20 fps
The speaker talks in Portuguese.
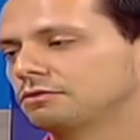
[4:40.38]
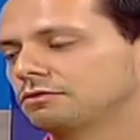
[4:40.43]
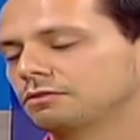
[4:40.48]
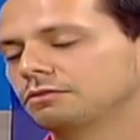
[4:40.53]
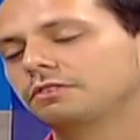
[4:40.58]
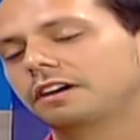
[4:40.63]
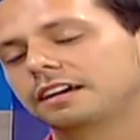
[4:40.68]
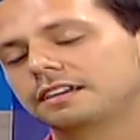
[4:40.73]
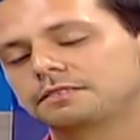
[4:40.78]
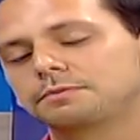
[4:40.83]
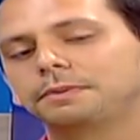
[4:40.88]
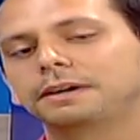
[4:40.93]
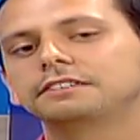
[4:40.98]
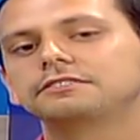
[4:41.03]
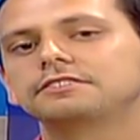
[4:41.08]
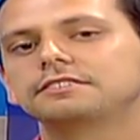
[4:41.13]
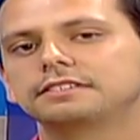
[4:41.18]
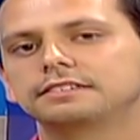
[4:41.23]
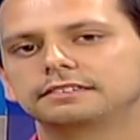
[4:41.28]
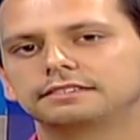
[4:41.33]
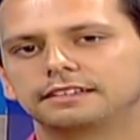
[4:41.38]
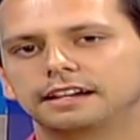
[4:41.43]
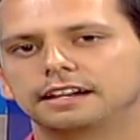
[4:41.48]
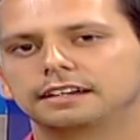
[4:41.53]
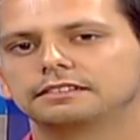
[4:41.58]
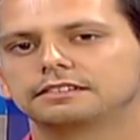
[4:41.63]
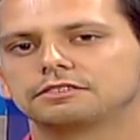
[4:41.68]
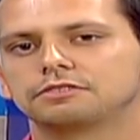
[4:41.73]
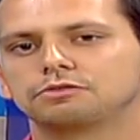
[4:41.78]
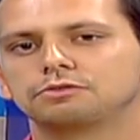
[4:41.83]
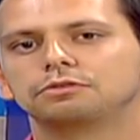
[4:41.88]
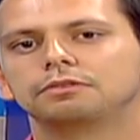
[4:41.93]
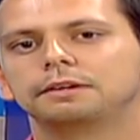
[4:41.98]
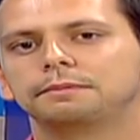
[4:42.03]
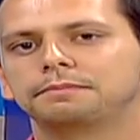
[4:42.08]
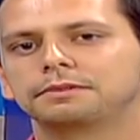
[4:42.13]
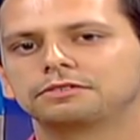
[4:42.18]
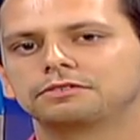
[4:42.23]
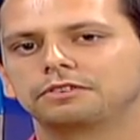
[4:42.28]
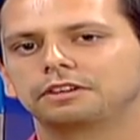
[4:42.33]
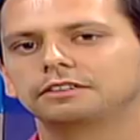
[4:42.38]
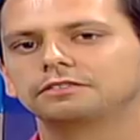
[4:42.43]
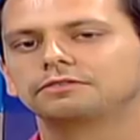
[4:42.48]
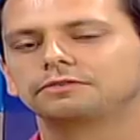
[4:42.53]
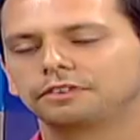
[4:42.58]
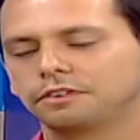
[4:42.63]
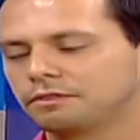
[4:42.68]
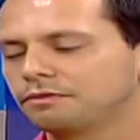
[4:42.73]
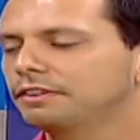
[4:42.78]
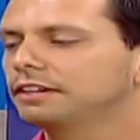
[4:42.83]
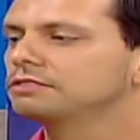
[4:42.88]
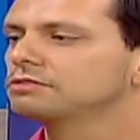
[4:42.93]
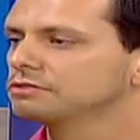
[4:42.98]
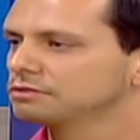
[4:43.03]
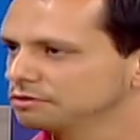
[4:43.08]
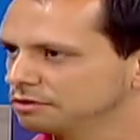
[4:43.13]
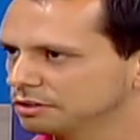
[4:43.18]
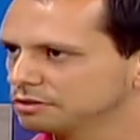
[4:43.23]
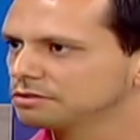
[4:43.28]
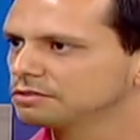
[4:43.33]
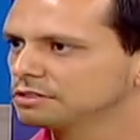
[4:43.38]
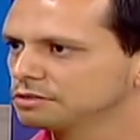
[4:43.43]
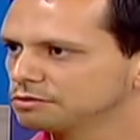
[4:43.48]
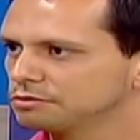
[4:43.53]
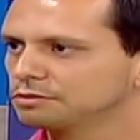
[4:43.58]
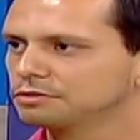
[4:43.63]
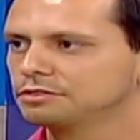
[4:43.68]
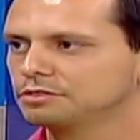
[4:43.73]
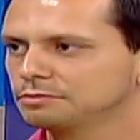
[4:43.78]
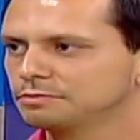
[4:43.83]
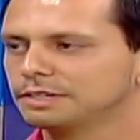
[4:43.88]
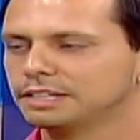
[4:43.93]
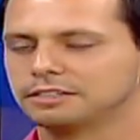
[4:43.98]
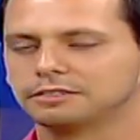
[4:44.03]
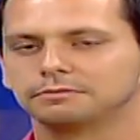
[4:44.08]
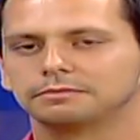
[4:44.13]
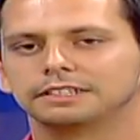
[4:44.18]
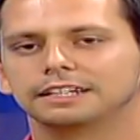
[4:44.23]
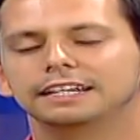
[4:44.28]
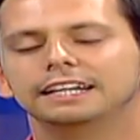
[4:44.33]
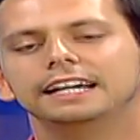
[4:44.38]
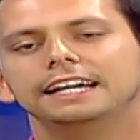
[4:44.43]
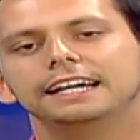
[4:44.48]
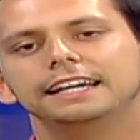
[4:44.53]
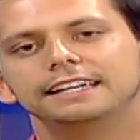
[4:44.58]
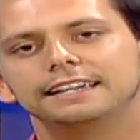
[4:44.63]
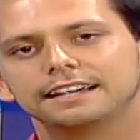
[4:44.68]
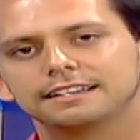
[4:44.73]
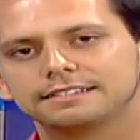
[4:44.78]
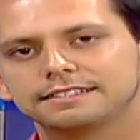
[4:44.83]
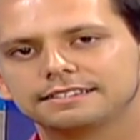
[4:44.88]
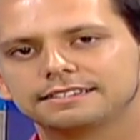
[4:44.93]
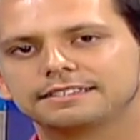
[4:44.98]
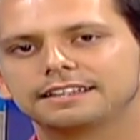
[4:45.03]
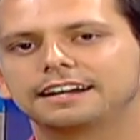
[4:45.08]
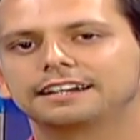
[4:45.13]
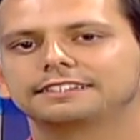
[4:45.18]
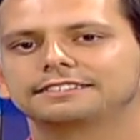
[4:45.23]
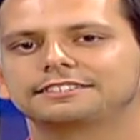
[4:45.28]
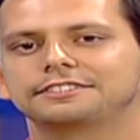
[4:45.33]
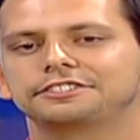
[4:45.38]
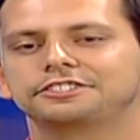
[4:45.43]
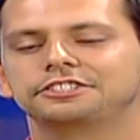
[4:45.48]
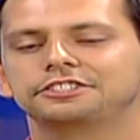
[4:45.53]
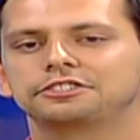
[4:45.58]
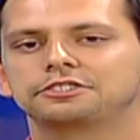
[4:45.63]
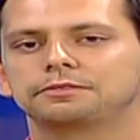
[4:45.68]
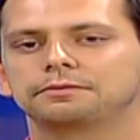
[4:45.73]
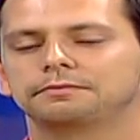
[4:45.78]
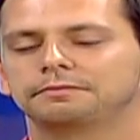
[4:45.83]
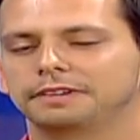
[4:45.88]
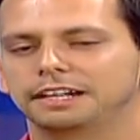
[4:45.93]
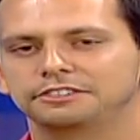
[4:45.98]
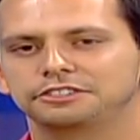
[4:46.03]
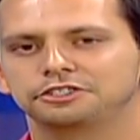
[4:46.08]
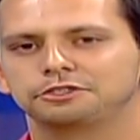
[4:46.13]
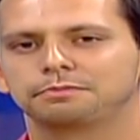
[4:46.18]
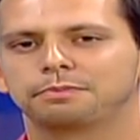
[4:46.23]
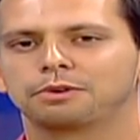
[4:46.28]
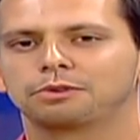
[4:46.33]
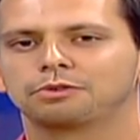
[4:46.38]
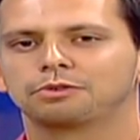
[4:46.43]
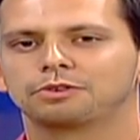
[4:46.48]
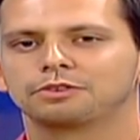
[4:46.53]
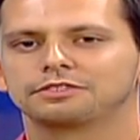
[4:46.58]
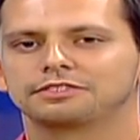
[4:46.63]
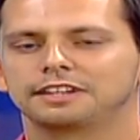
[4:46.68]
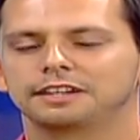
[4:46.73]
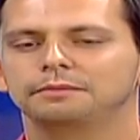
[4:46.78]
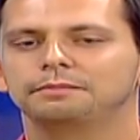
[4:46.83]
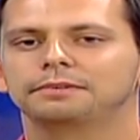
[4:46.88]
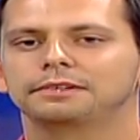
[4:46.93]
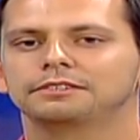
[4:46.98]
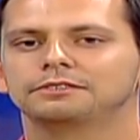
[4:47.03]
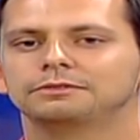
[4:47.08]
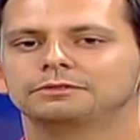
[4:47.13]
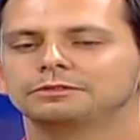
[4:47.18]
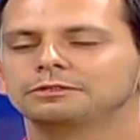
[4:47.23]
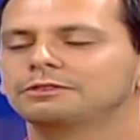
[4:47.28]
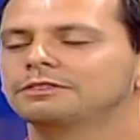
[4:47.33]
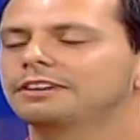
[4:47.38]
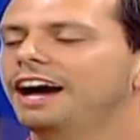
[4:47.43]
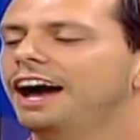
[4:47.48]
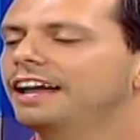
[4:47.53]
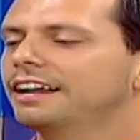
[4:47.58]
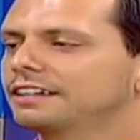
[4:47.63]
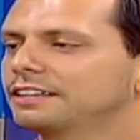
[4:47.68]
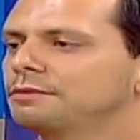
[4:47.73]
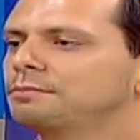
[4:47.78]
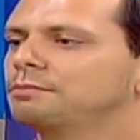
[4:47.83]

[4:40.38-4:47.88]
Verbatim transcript: as partes internas do episódio foram feitas nos nossos estúdios mesmo, né? E as externas a gente, a gente procurou sempre um lugar aqui por